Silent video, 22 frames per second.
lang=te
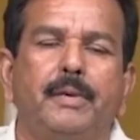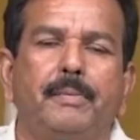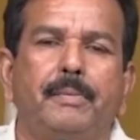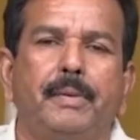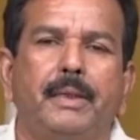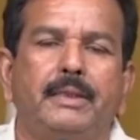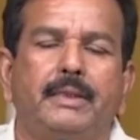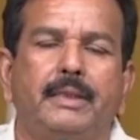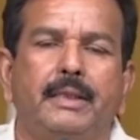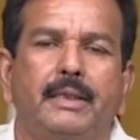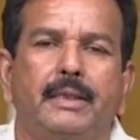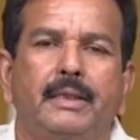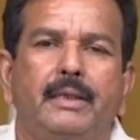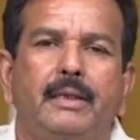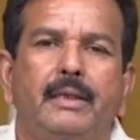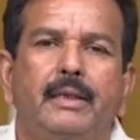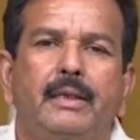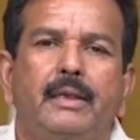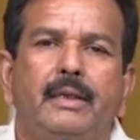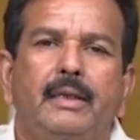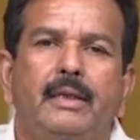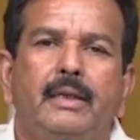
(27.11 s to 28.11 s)
చెప్పేసి
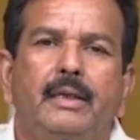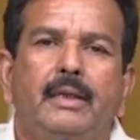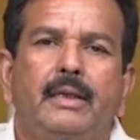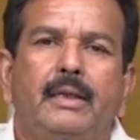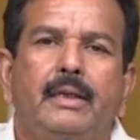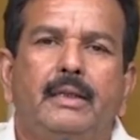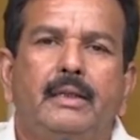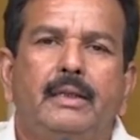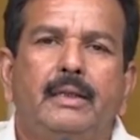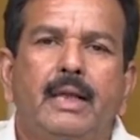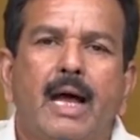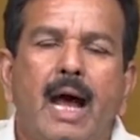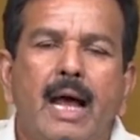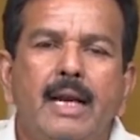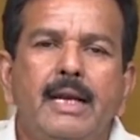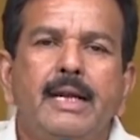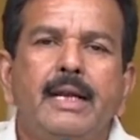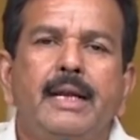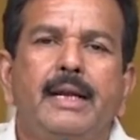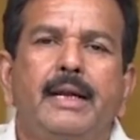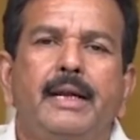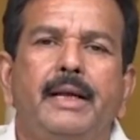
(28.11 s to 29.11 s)

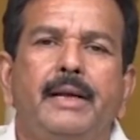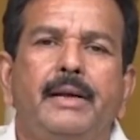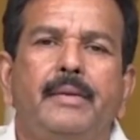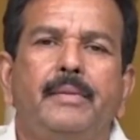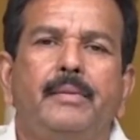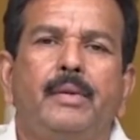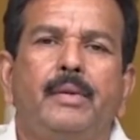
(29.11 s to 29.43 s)
దాన్ని